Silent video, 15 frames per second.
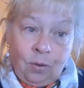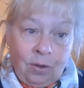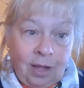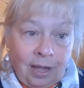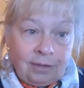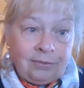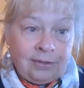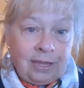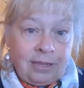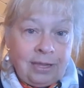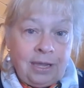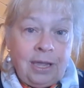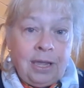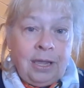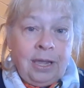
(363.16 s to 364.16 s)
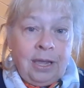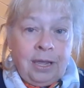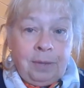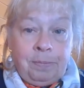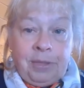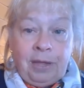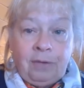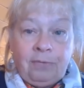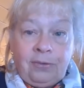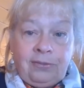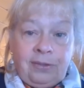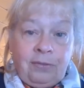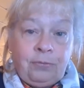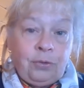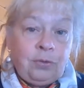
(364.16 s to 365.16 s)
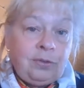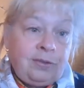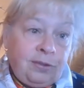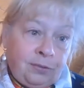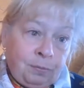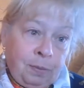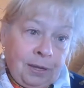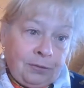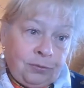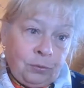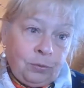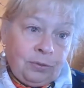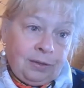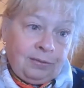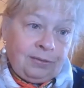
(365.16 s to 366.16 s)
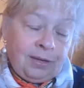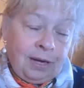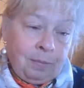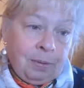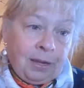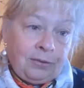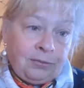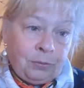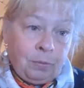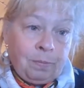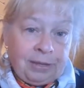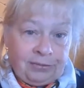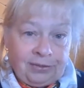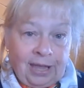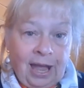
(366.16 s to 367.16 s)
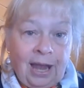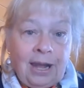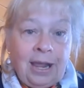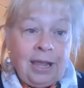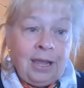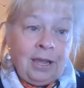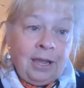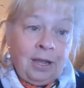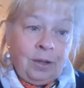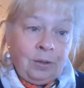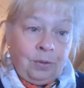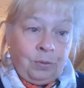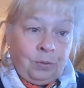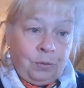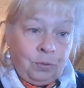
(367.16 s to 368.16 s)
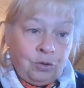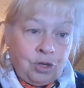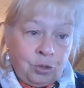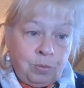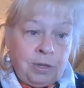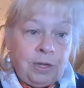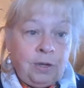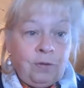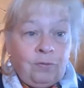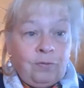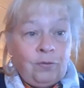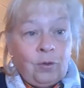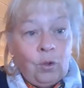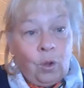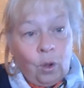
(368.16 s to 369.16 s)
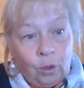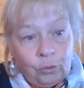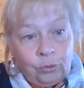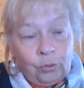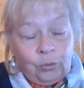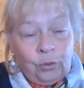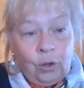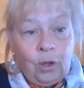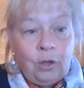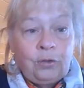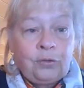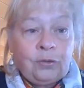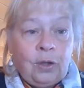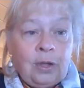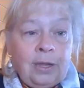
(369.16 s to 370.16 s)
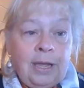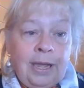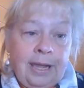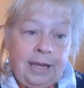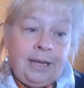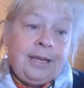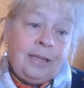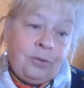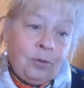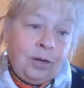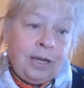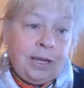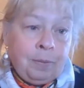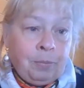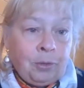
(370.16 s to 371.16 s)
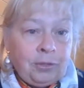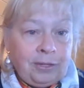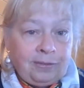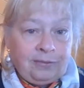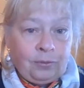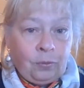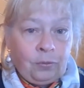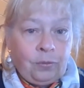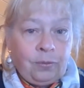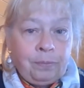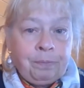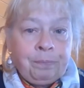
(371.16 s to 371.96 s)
rares années, eh bien vous avez une dispersion des célébrations pascales, juives, orthodoxes et catholiques et protestantes